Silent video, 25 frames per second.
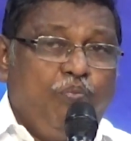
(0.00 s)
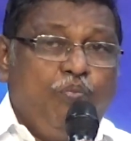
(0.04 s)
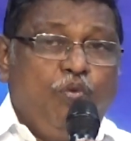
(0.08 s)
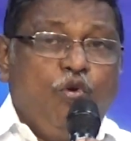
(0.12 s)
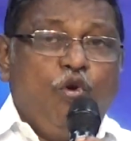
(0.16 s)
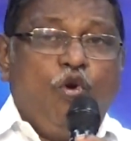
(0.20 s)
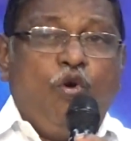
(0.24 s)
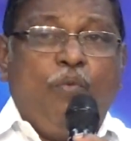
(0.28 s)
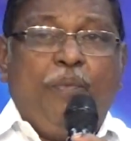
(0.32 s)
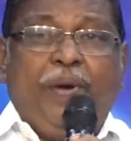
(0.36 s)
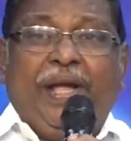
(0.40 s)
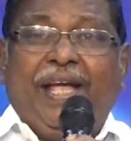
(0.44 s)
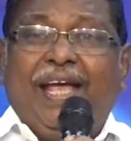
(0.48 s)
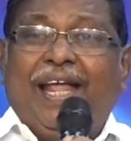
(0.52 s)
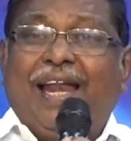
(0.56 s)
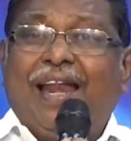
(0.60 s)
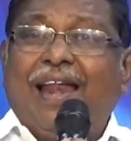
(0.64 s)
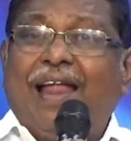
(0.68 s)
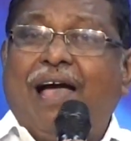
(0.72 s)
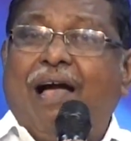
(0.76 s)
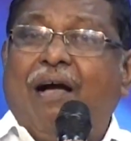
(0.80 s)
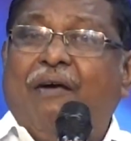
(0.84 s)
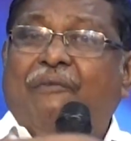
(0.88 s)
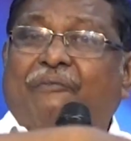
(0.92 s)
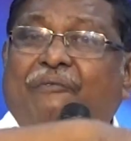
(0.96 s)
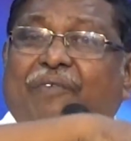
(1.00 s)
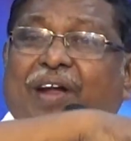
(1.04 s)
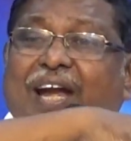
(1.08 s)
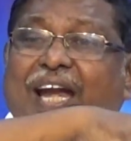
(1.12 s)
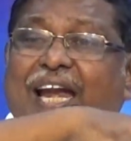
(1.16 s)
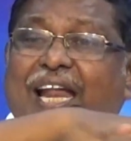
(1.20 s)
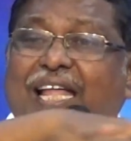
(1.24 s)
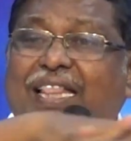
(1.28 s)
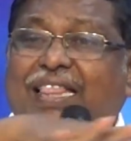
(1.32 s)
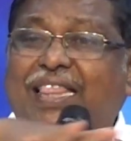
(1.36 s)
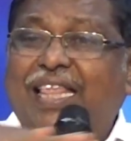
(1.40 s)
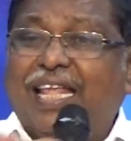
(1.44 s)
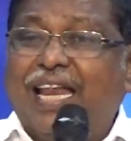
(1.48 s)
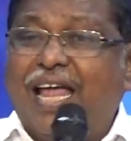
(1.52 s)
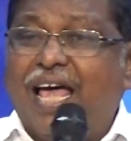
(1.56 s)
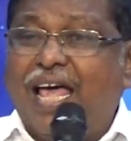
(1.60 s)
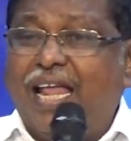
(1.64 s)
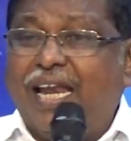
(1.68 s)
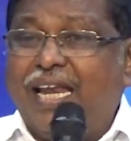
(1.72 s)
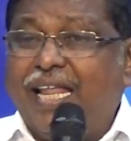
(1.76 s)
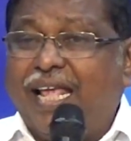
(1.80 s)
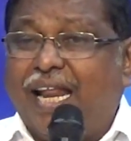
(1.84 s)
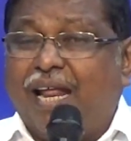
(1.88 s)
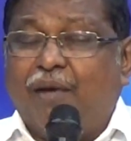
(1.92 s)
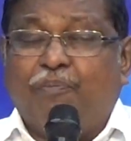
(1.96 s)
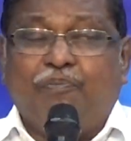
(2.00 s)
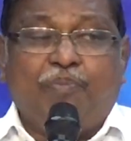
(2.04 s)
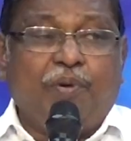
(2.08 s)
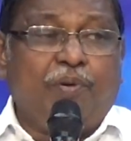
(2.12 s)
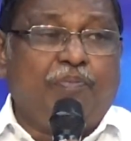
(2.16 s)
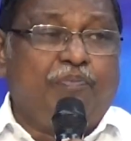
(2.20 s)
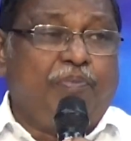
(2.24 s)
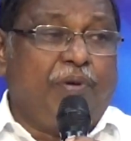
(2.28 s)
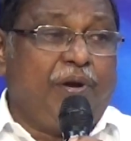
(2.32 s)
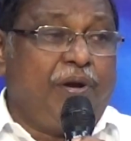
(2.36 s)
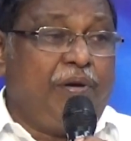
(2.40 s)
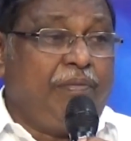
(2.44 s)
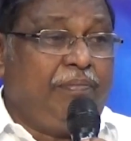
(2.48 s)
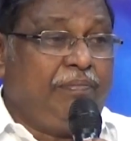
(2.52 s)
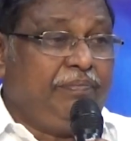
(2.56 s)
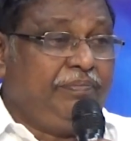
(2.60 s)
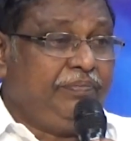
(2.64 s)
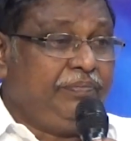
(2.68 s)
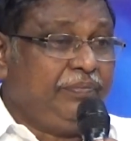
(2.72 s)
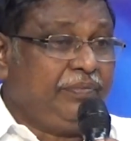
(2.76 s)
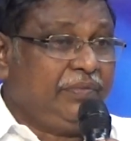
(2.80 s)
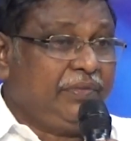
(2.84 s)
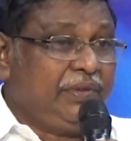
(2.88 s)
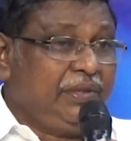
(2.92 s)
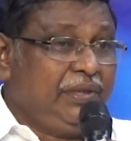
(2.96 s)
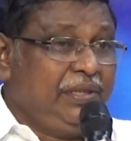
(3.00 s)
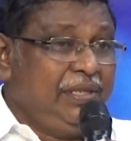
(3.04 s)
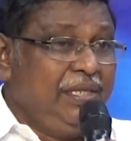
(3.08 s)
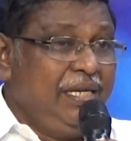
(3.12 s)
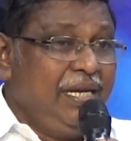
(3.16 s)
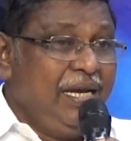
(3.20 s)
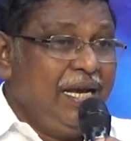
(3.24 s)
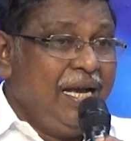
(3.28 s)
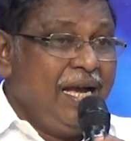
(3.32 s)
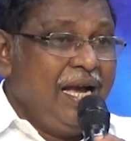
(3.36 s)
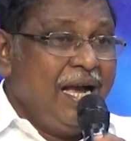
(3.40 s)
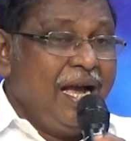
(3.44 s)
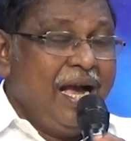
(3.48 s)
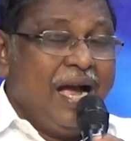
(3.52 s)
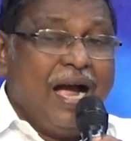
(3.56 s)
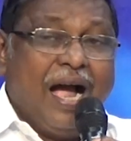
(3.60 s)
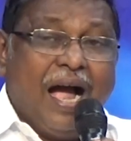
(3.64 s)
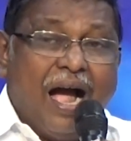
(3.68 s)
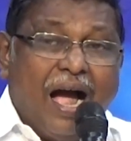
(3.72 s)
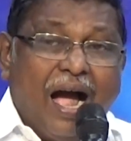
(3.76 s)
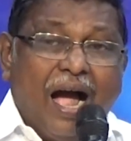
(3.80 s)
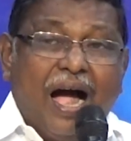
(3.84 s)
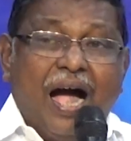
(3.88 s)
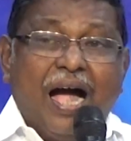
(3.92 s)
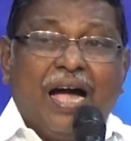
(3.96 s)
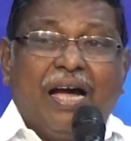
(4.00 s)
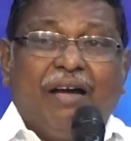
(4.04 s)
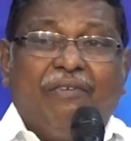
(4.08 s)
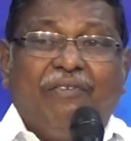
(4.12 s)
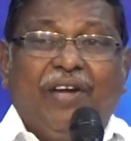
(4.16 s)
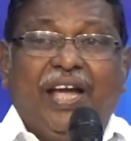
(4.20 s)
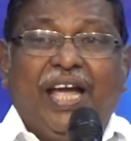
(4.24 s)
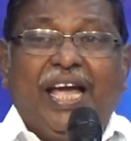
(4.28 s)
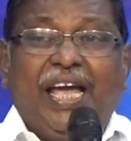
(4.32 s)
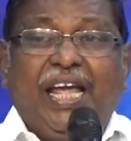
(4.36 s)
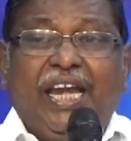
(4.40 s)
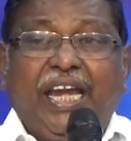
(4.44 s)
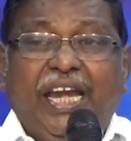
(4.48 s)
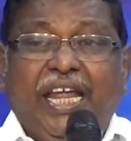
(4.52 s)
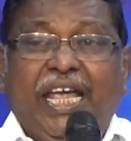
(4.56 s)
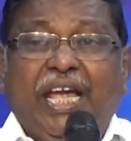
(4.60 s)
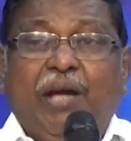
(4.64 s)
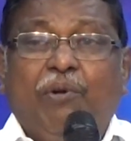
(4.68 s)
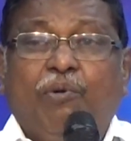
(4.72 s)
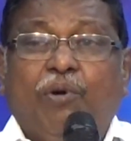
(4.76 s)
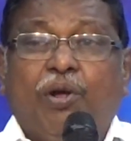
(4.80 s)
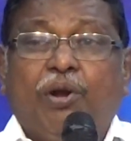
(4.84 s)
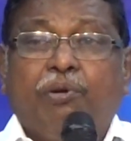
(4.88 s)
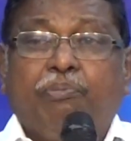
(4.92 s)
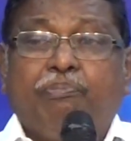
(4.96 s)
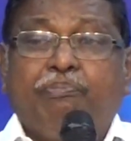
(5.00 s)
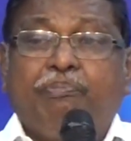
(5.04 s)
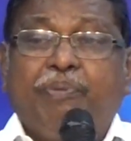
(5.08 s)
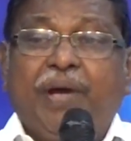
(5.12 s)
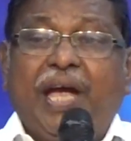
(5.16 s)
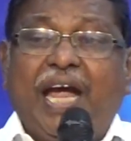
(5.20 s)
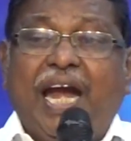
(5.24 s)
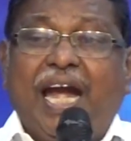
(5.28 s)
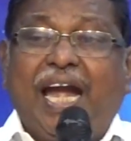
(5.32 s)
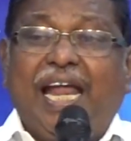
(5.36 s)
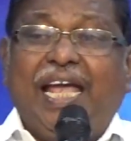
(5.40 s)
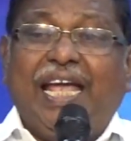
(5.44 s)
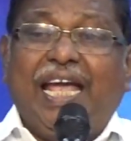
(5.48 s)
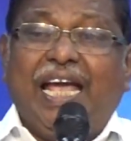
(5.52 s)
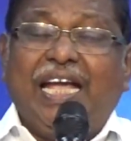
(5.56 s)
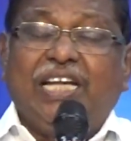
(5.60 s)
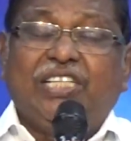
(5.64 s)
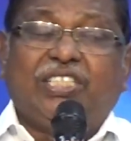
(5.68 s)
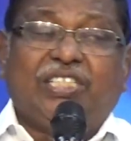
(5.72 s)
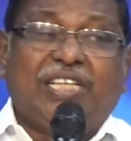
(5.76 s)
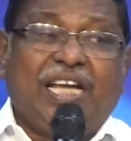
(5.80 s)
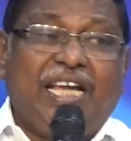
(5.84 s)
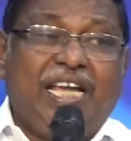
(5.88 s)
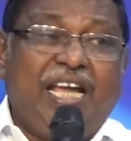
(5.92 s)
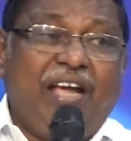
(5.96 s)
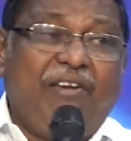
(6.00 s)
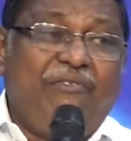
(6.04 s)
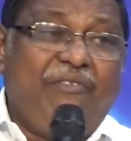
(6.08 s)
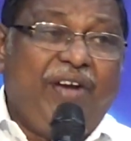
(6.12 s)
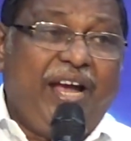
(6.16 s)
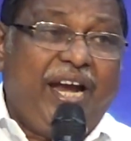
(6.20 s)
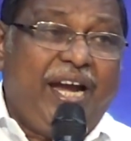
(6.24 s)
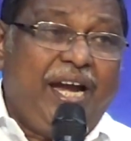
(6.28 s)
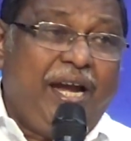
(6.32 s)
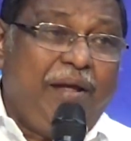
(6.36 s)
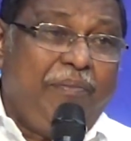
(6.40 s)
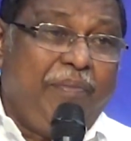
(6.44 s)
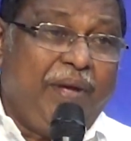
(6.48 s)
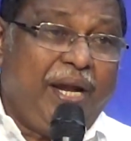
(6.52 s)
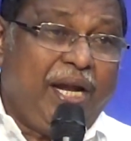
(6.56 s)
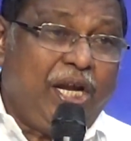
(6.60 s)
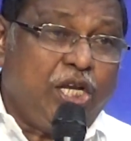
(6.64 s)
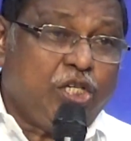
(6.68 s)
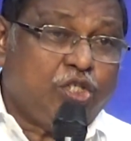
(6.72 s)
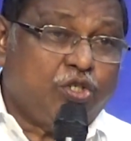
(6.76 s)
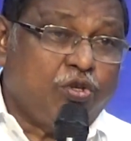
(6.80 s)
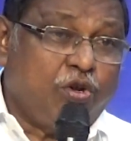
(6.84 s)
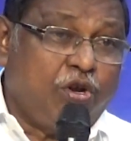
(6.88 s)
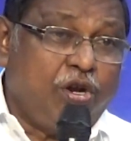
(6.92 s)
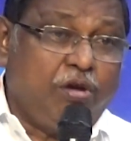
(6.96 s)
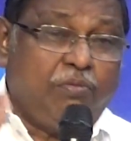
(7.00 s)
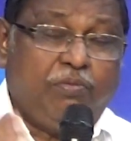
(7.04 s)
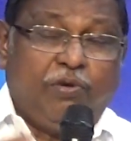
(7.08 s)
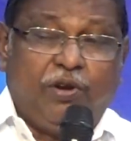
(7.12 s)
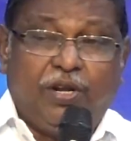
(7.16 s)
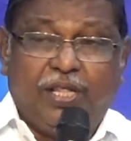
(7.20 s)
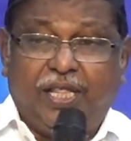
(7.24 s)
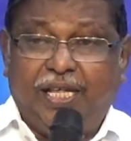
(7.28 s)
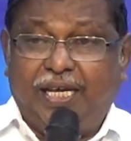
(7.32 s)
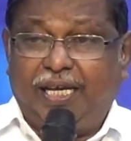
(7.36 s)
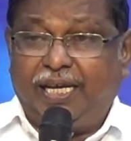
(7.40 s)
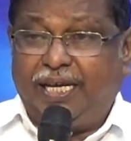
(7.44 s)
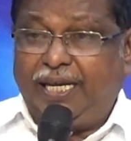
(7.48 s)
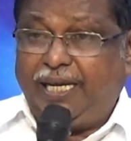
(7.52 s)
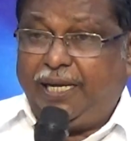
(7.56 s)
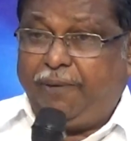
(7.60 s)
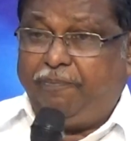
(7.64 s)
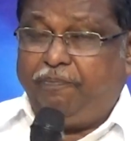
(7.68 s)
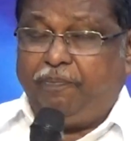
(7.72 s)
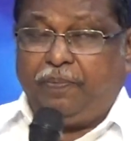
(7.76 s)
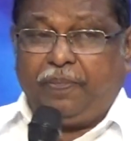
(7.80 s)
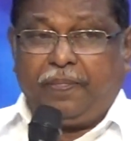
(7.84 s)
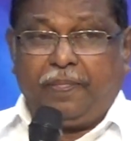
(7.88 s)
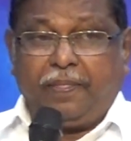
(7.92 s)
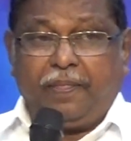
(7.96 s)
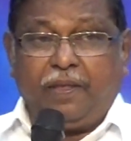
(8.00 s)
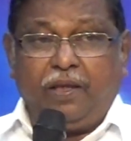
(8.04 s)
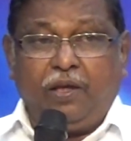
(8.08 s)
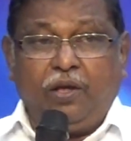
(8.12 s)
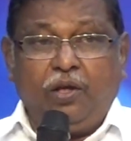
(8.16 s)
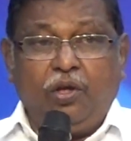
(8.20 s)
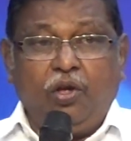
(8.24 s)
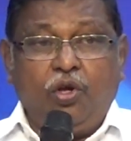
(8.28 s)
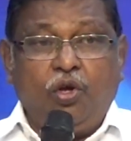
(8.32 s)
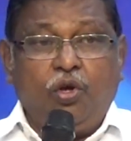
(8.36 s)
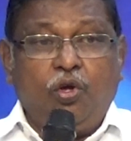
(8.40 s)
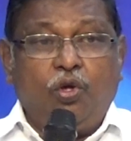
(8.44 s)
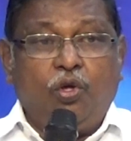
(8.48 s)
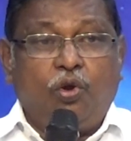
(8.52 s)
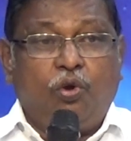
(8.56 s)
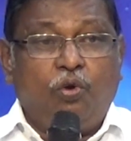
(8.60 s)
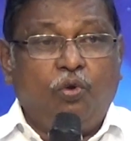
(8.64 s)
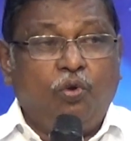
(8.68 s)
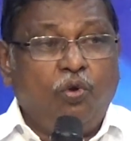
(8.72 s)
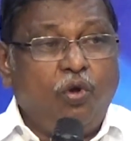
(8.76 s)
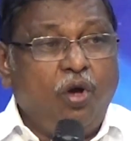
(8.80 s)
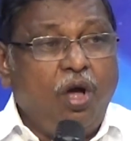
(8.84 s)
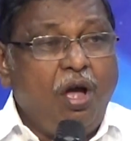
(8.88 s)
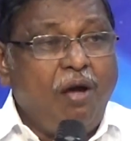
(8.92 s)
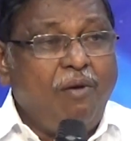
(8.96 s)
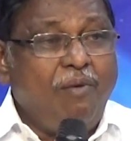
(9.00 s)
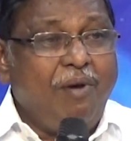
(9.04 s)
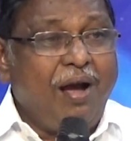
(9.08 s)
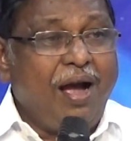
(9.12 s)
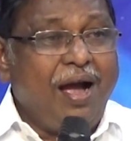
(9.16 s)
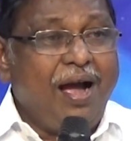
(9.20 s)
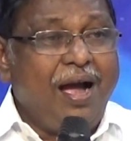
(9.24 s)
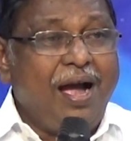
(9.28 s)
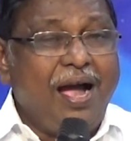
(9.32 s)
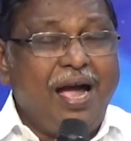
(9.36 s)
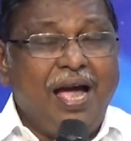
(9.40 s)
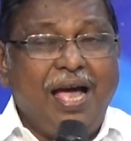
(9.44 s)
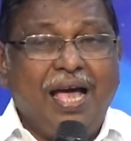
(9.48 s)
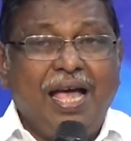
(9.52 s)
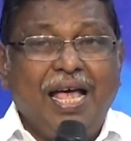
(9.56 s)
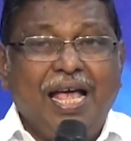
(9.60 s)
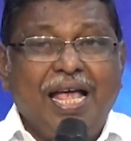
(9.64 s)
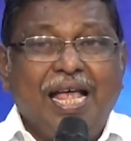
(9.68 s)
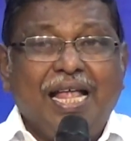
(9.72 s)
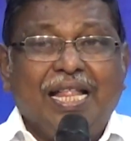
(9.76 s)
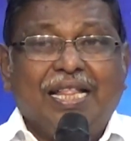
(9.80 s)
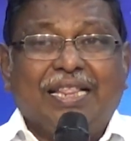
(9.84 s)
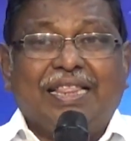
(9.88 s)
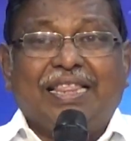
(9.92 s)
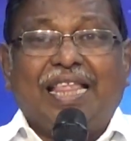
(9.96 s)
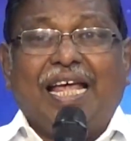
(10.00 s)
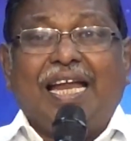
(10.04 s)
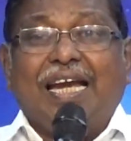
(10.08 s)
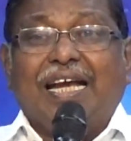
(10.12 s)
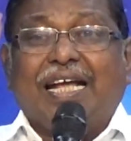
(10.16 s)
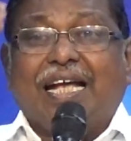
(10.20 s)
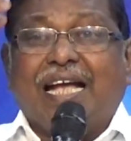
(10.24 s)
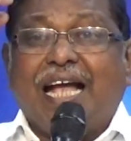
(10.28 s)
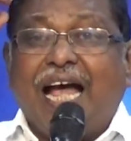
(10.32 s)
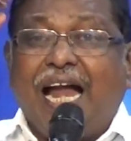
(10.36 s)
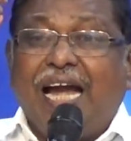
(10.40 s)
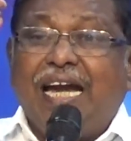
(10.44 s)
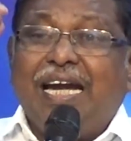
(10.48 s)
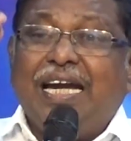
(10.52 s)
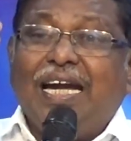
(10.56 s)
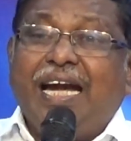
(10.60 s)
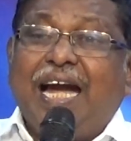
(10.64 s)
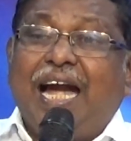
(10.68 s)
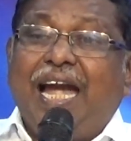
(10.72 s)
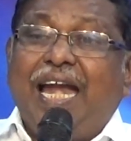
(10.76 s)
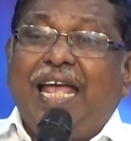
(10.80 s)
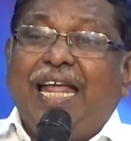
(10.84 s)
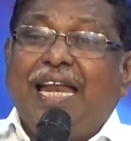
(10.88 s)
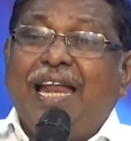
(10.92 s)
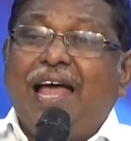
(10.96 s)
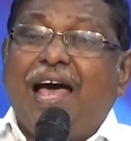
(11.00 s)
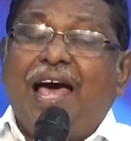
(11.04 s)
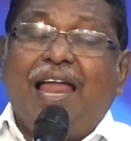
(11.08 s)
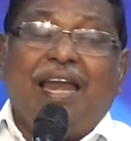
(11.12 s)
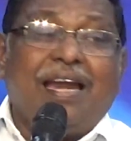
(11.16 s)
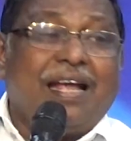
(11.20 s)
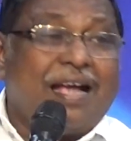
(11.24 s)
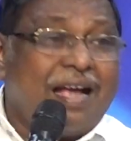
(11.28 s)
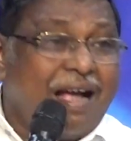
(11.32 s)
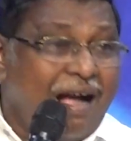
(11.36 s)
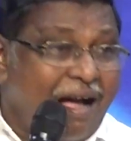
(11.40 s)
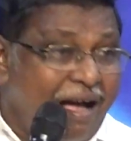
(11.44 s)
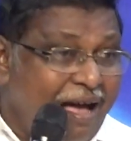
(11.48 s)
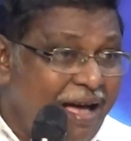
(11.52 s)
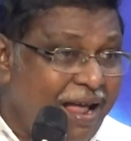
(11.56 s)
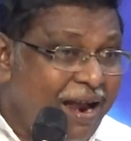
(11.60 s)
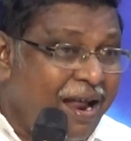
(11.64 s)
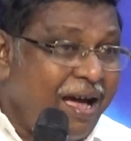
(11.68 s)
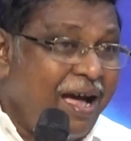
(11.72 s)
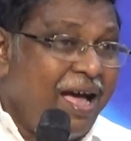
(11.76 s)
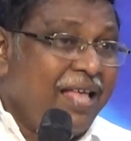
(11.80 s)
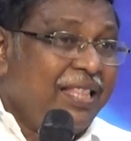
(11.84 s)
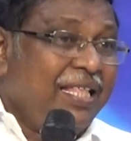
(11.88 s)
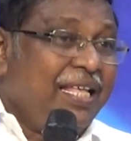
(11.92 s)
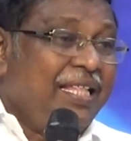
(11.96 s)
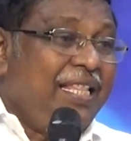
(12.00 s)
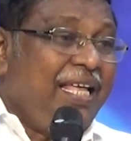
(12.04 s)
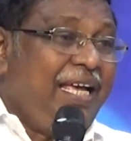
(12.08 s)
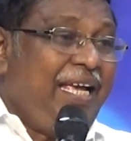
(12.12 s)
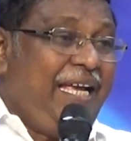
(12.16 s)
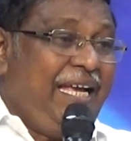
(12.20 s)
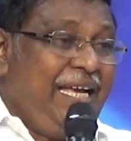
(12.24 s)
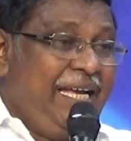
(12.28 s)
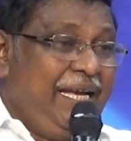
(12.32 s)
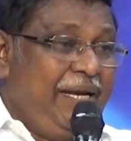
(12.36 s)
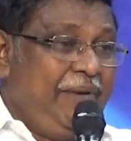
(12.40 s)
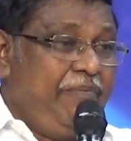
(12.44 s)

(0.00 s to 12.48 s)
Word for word: பூமியெல்லாம் வெள்ளத்தினால் நிரப்பப்படும் ஆகவே நீ ஒரு பேழையை செய்ய வேண்டும் என்று சொன்ன பொழுது நோவா தன் கண்களினால் காணாததை